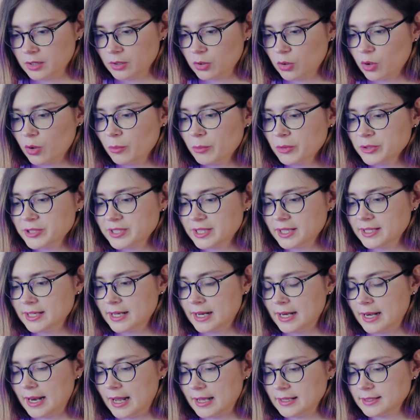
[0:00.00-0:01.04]
¿Cómo
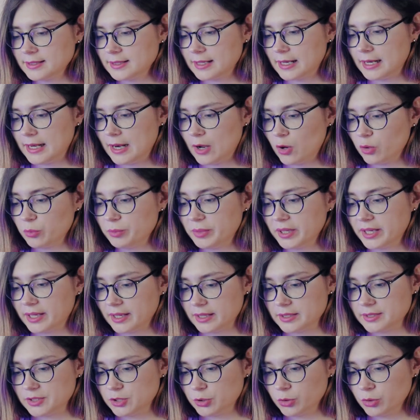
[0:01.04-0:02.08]
señalas la
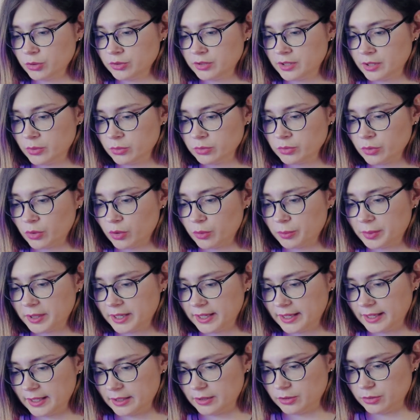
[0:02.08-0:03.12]
ubicación de un
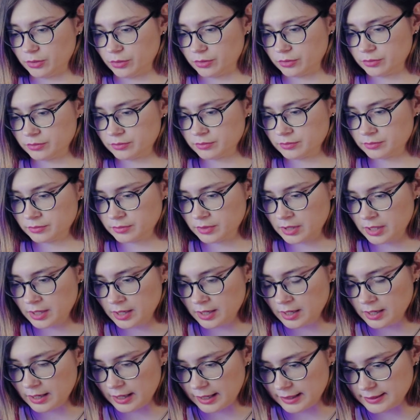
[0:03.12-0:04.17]
objeto?
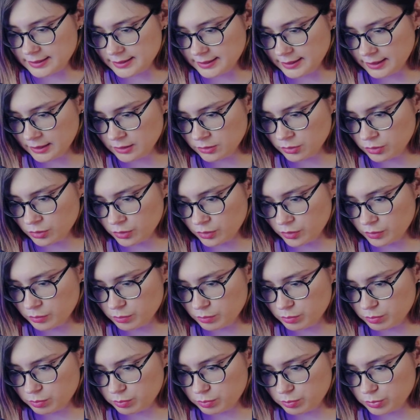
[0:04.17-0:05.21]

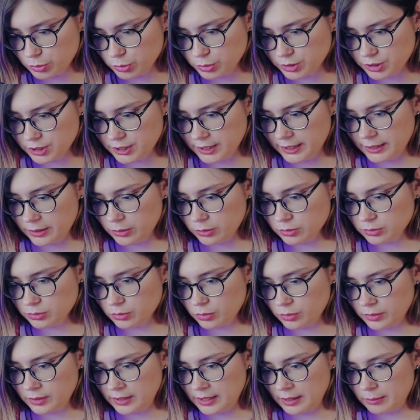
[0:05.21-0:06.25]
¿Haciendo pucheros
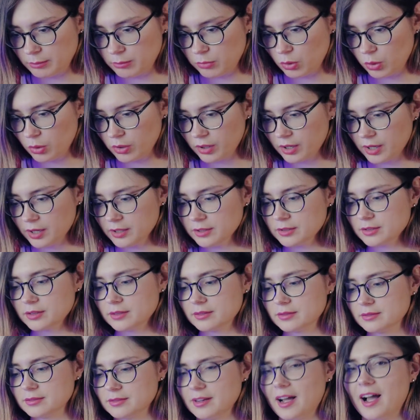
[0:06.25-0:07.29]
con la boca?
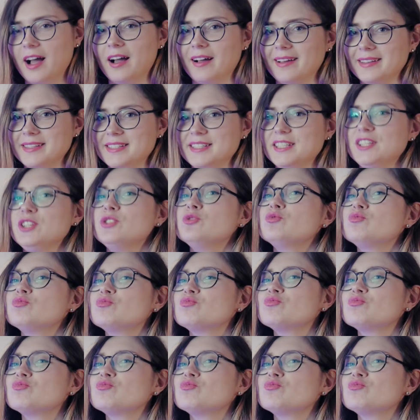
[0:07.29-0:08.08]
Ah, así.